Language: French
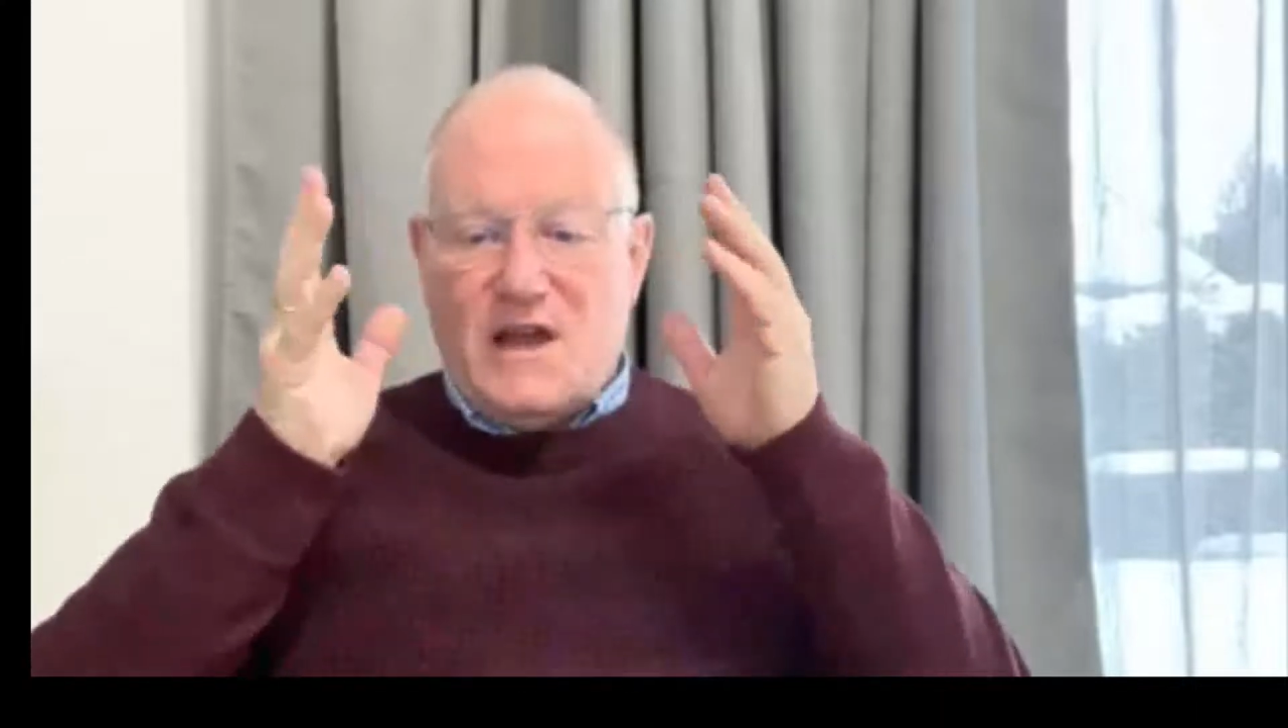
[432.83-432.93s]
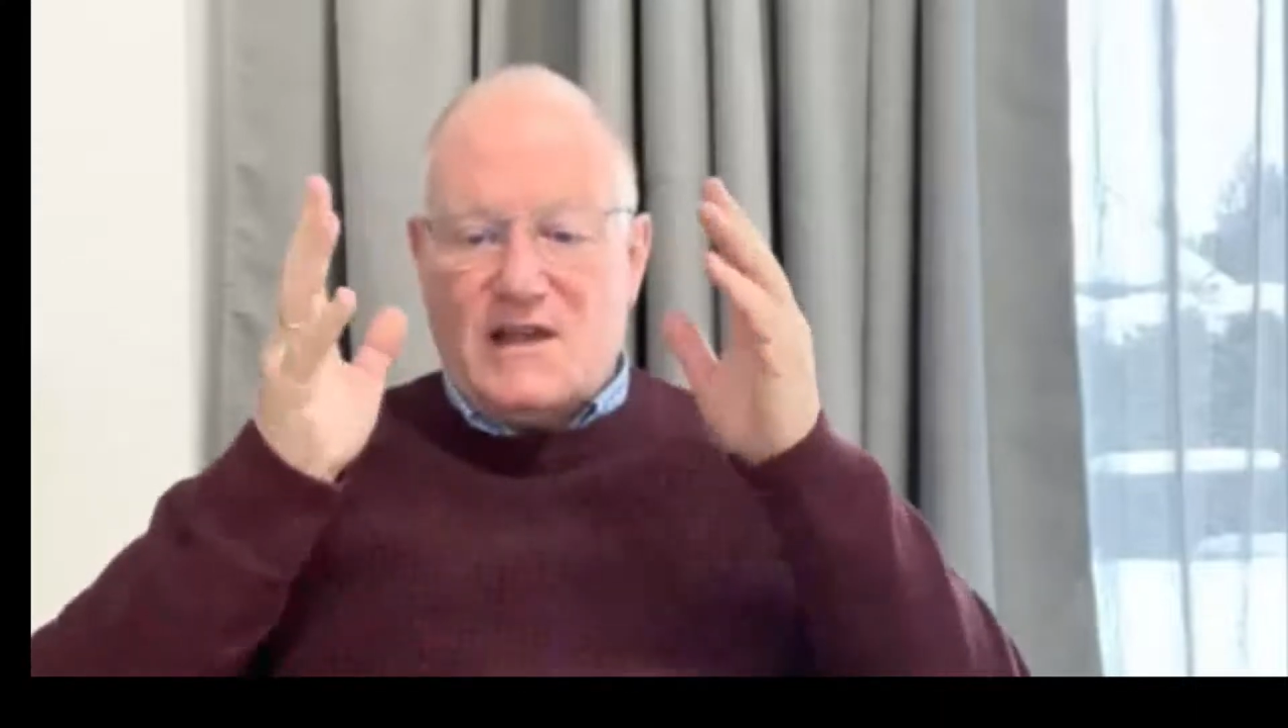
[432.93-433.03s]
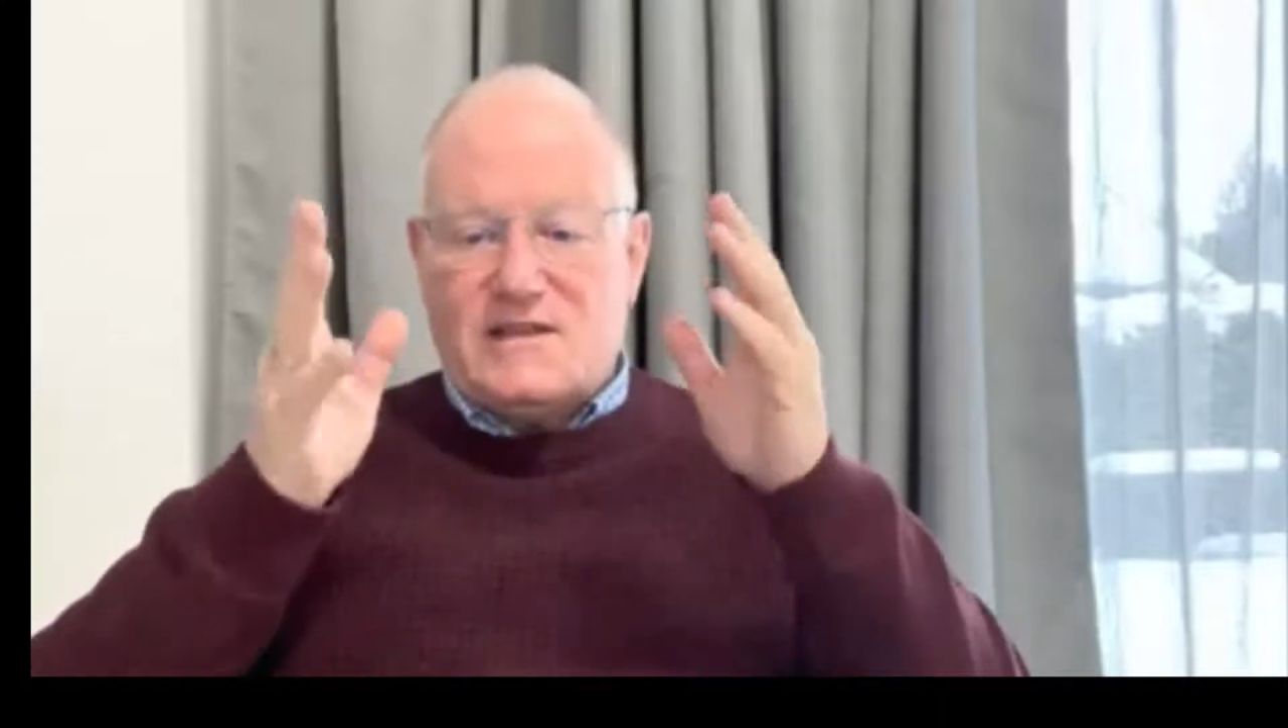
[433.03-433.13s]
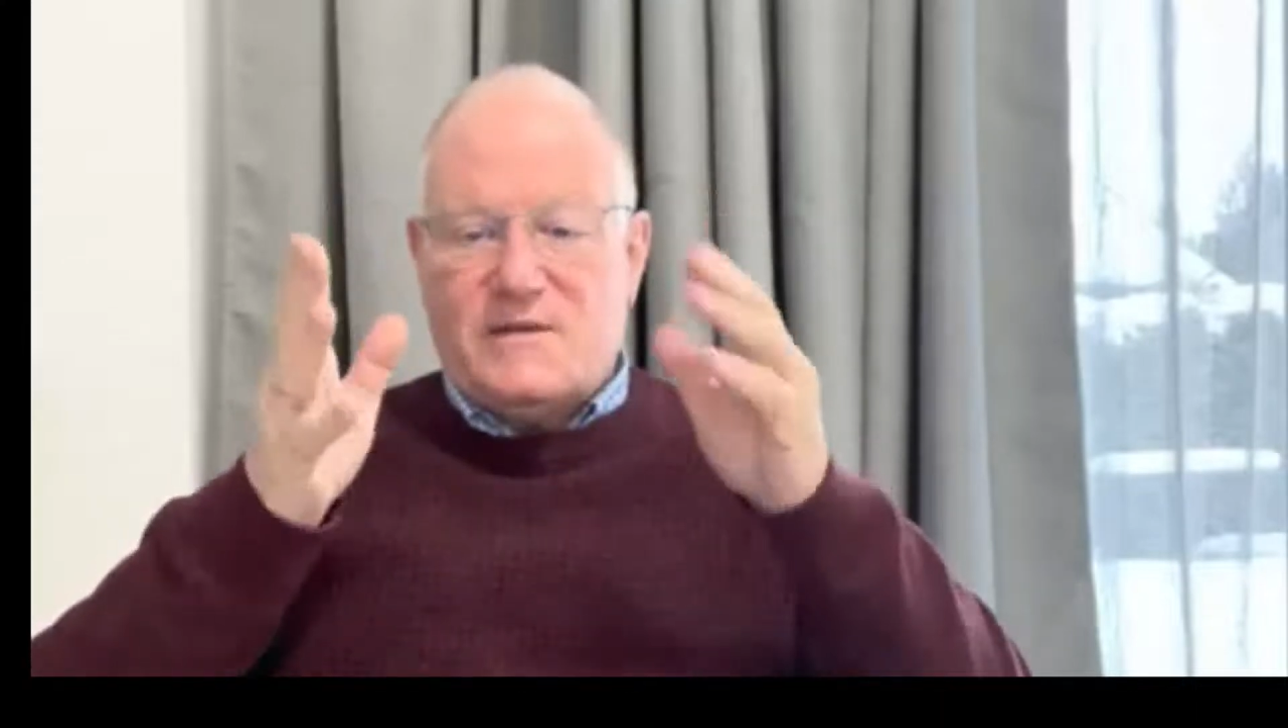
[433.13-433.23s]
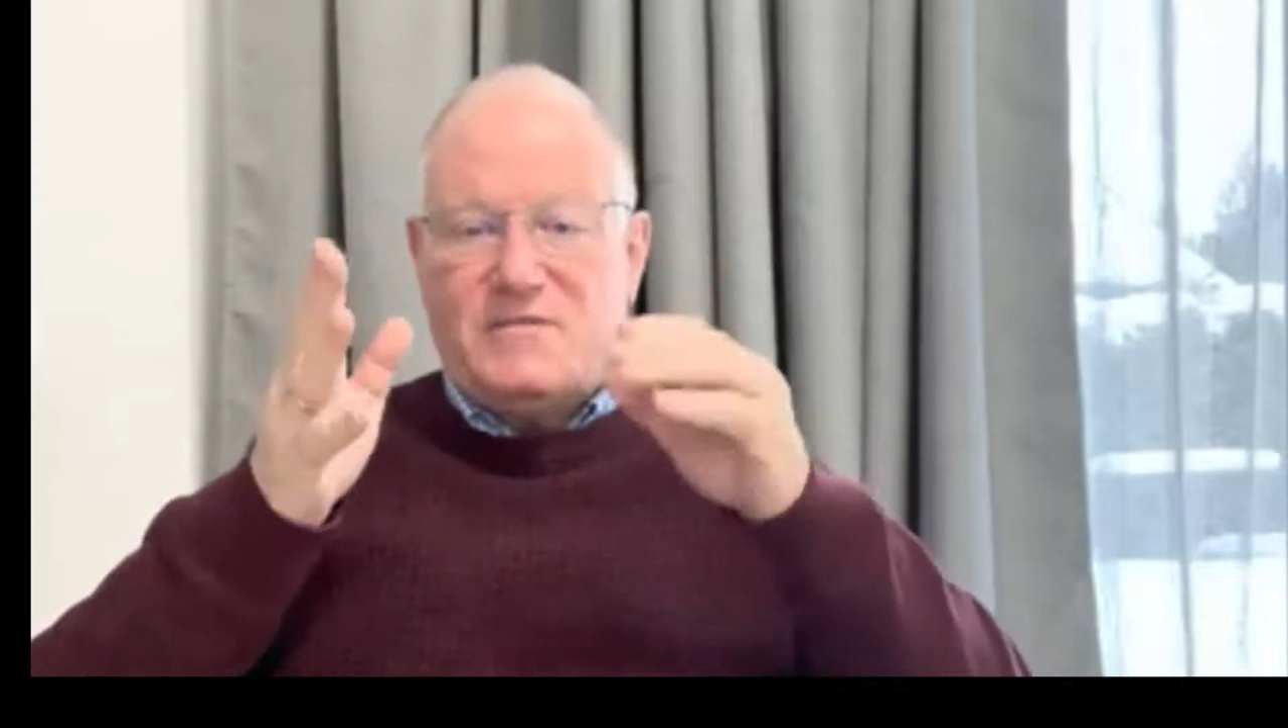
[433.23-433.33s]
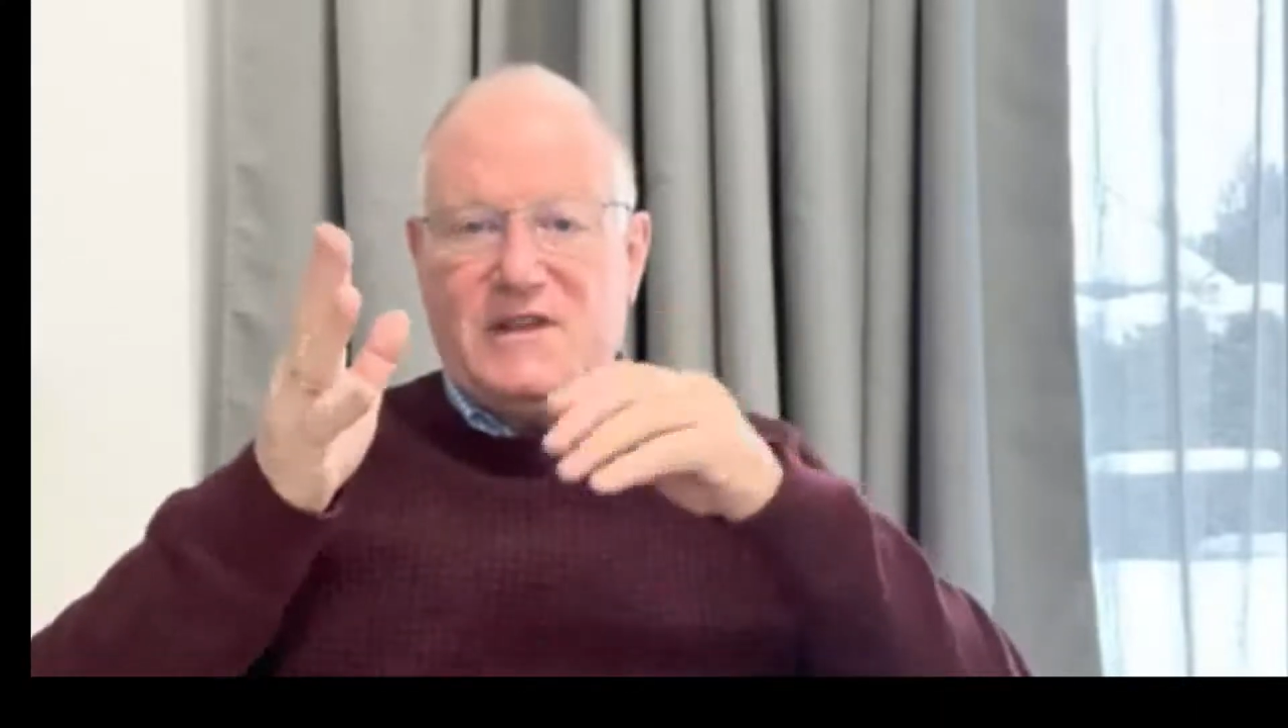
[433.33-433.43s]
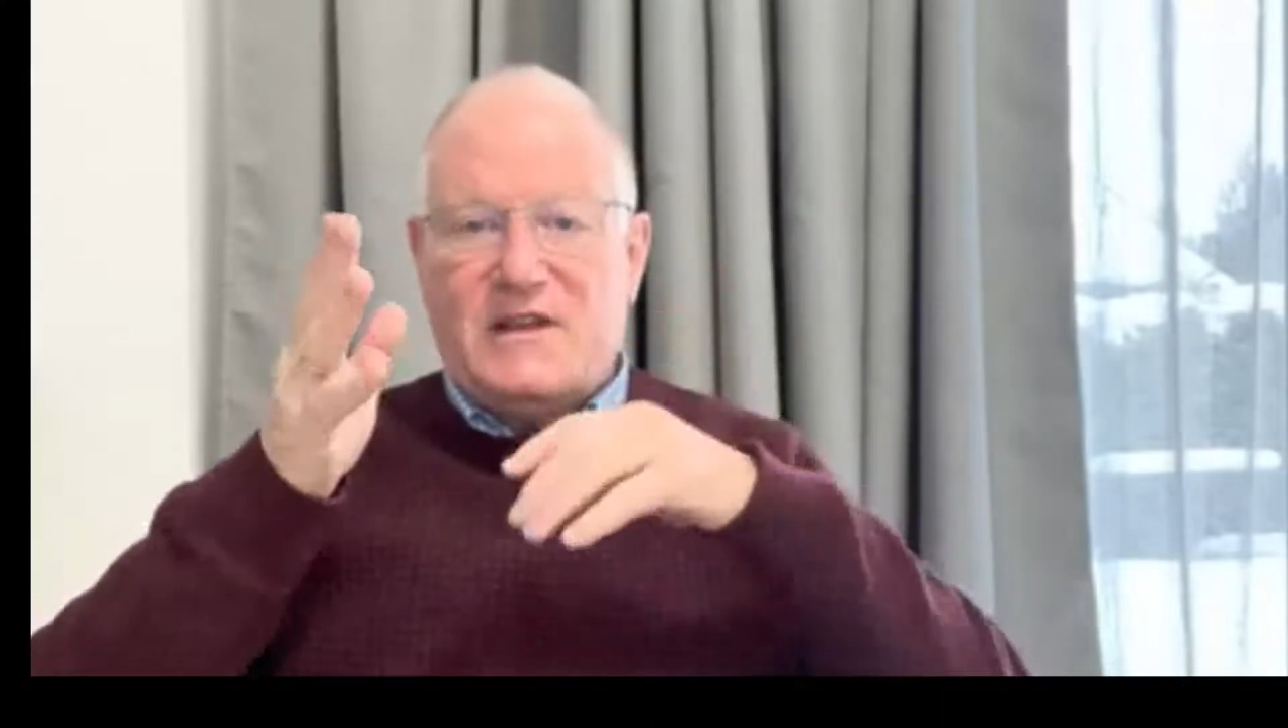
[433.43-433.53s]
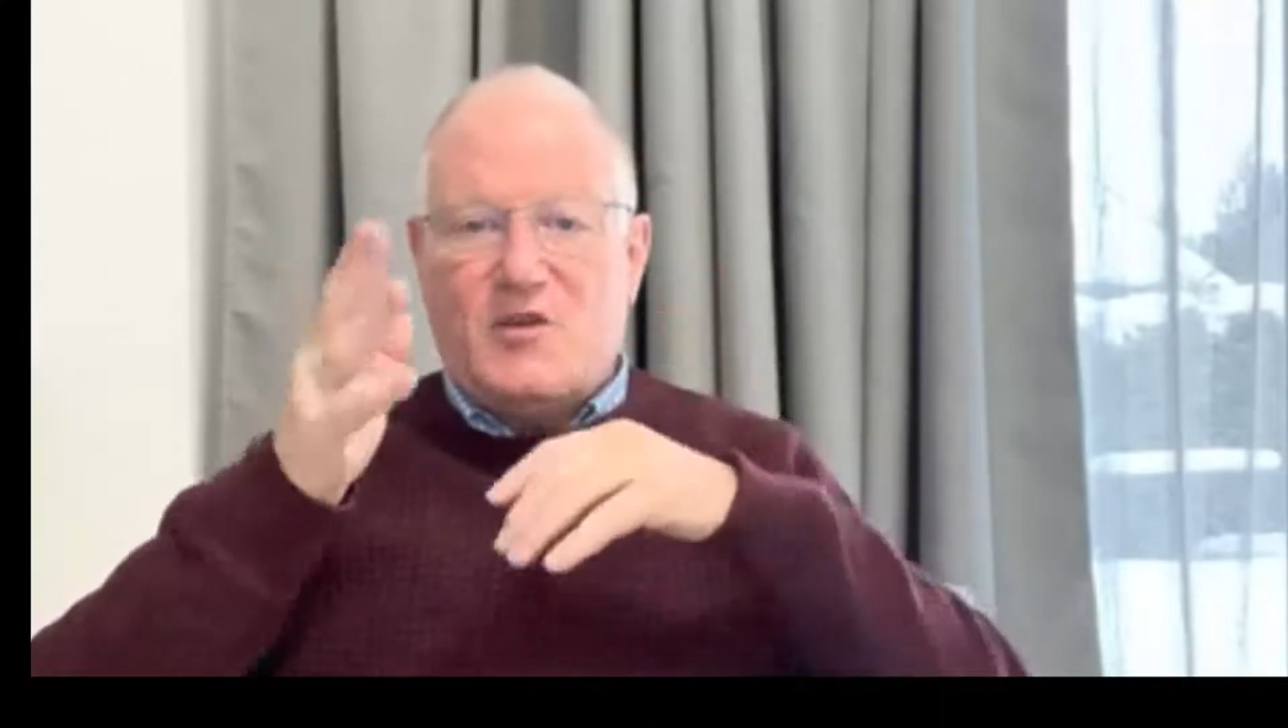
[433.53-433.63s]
à accepter les